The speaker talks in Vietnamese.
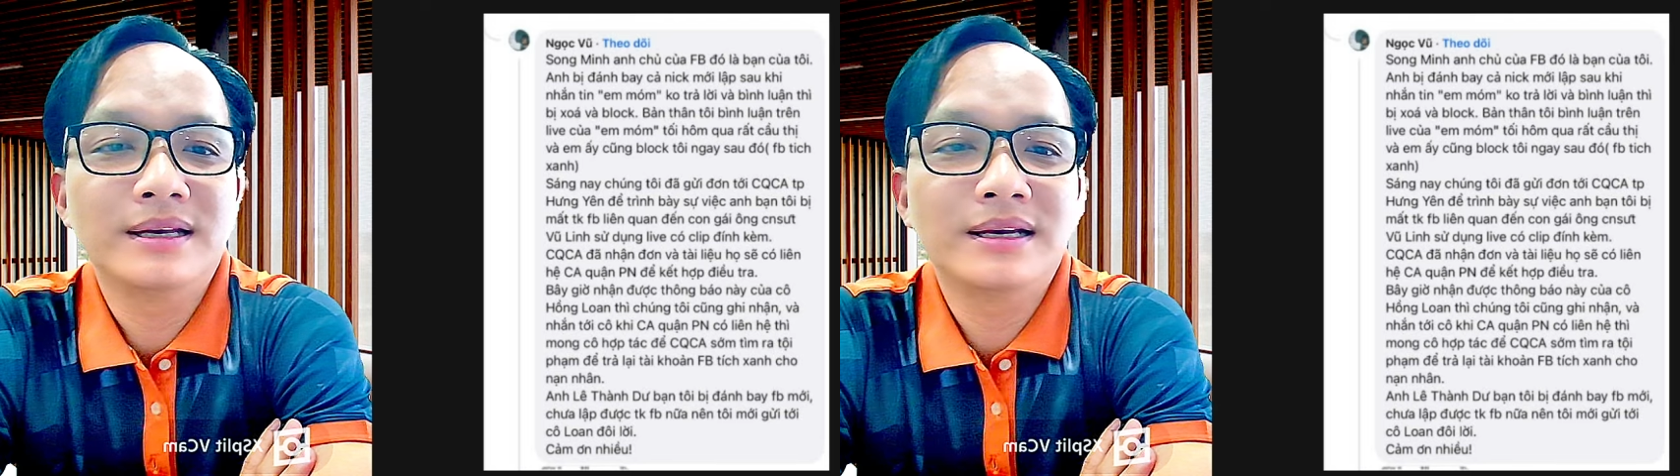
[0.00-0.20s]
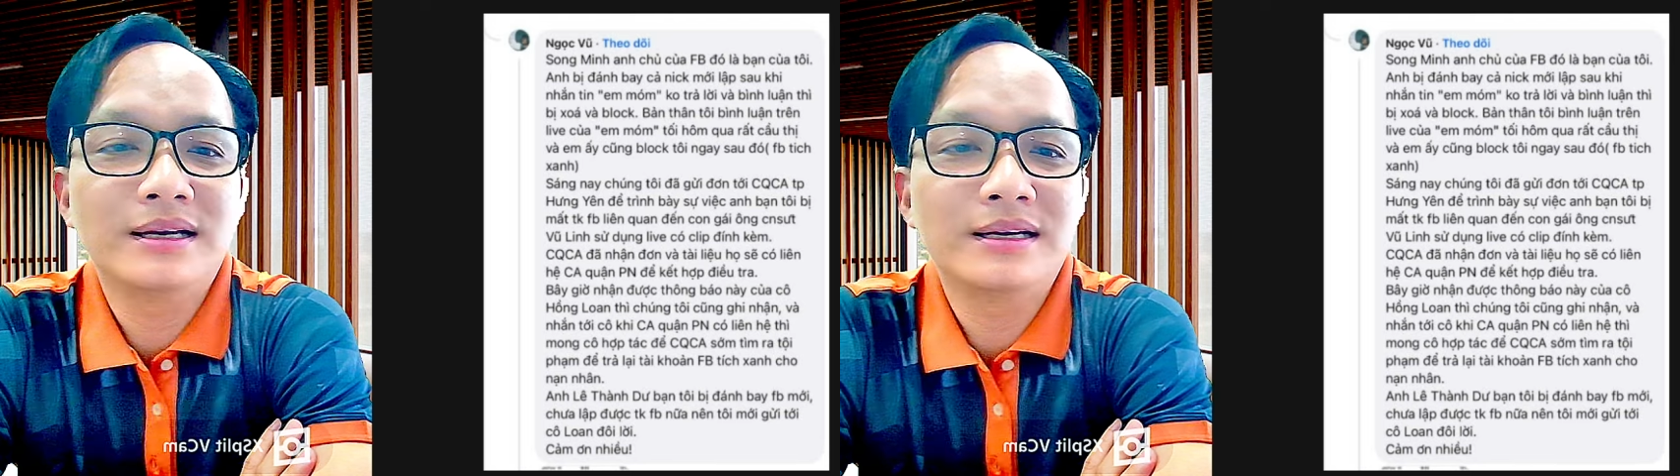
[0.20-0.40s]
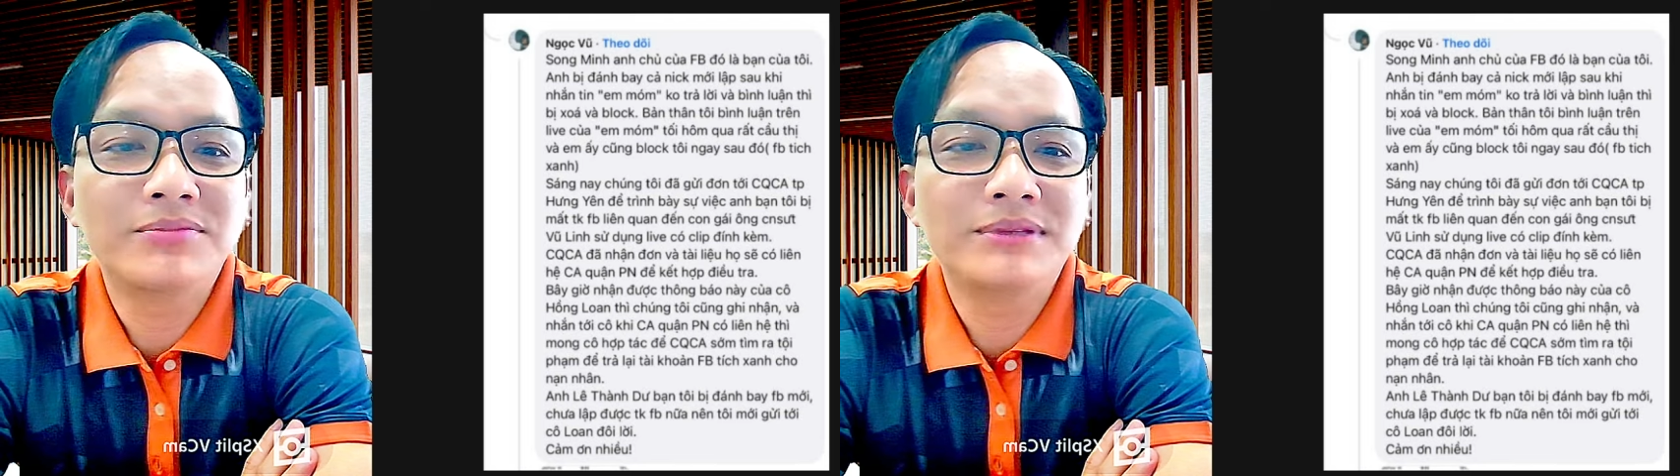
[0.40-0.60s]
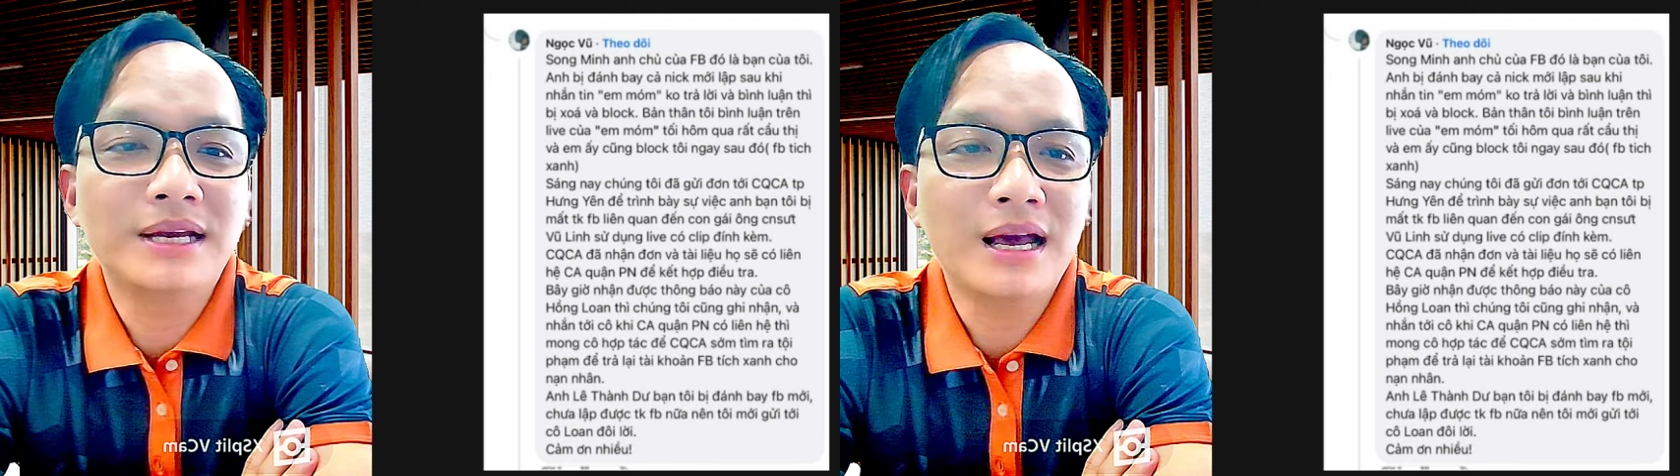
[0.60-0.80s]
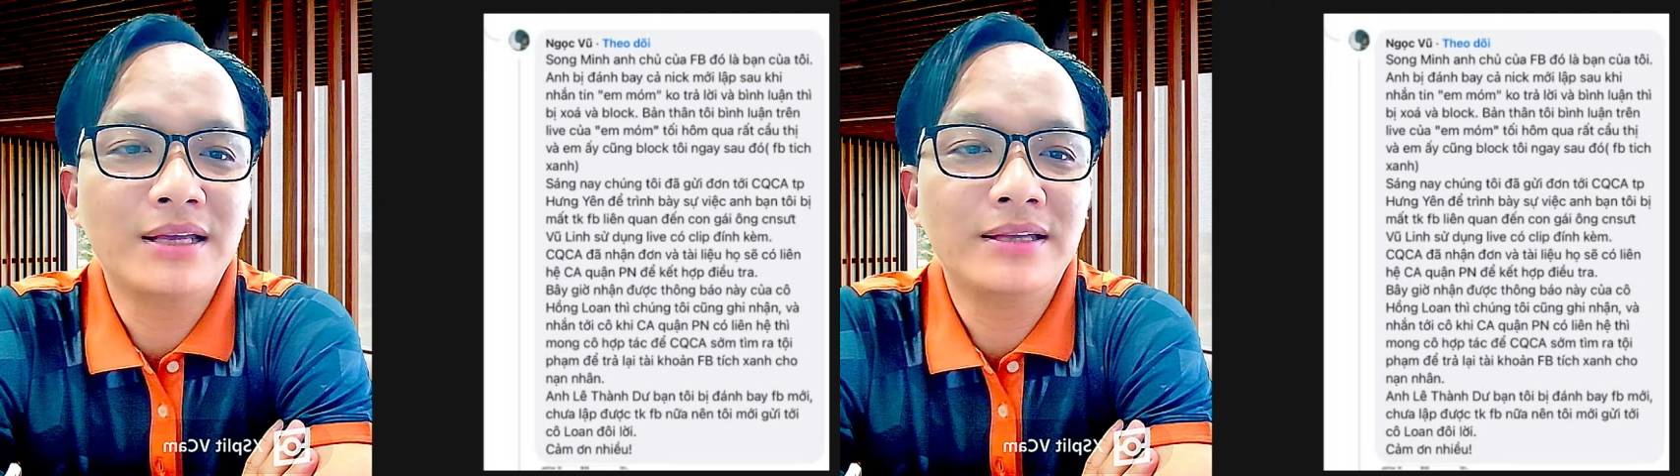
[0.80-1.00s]
à, không
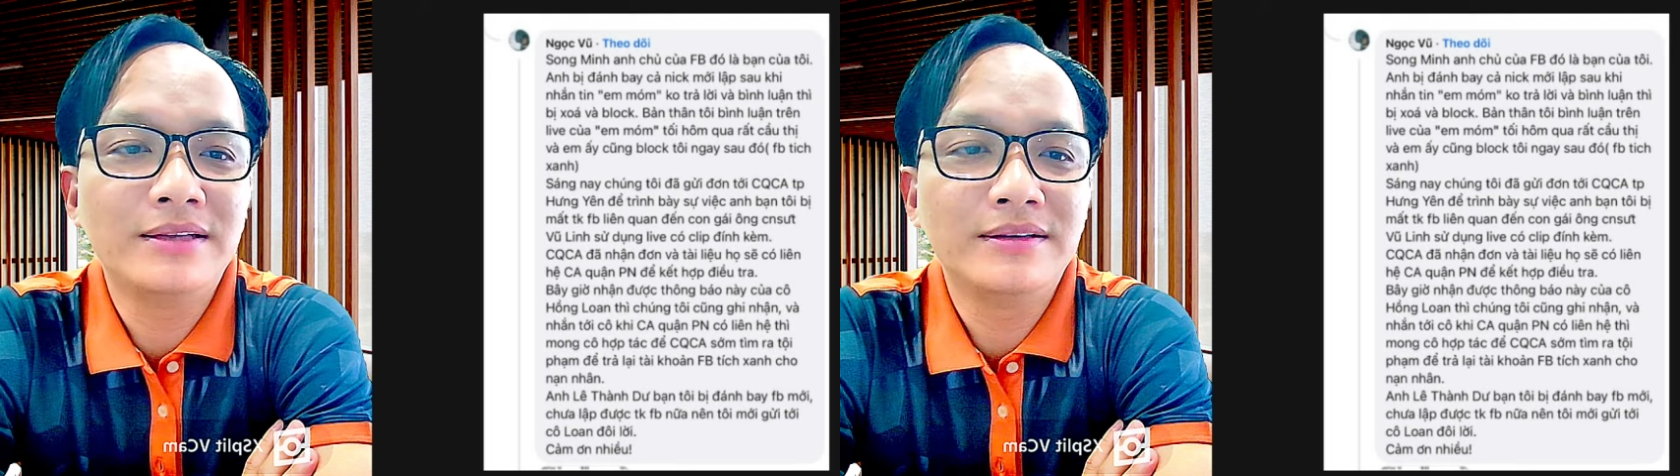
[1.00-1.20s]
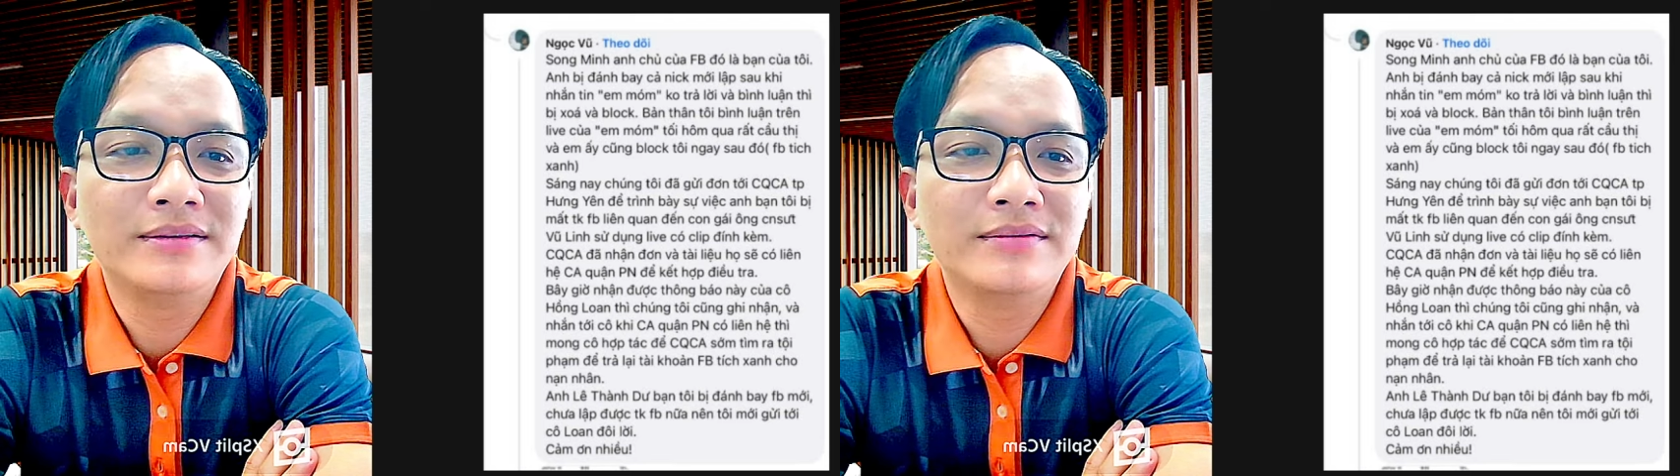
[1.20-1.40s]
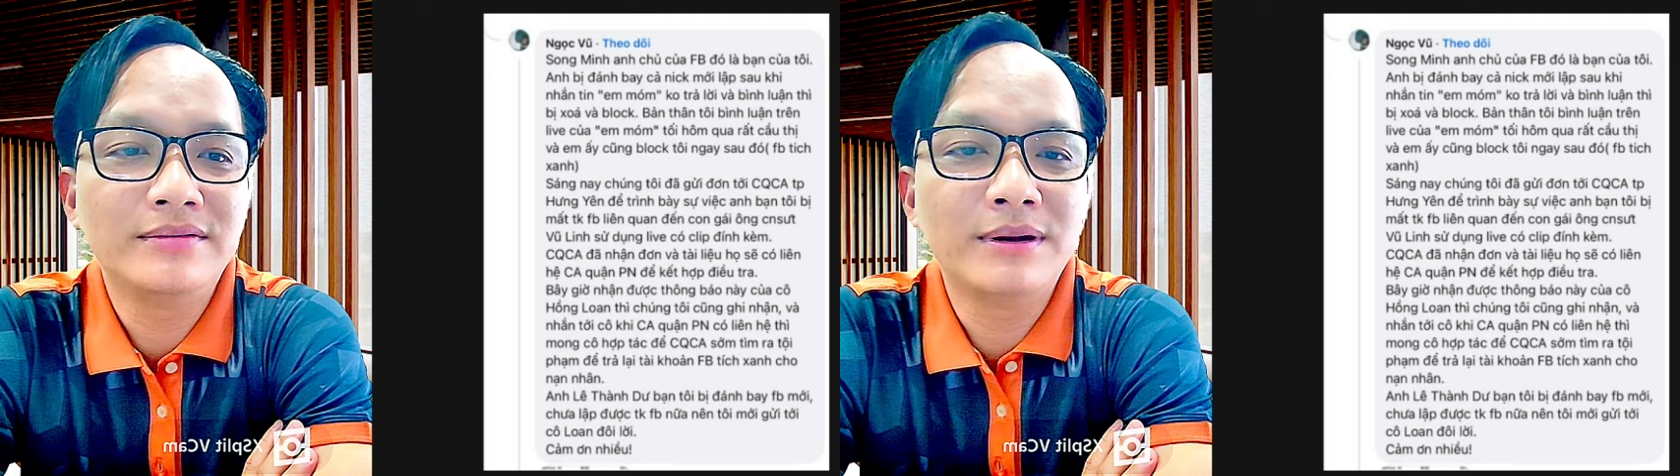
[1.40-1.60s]
trả lời và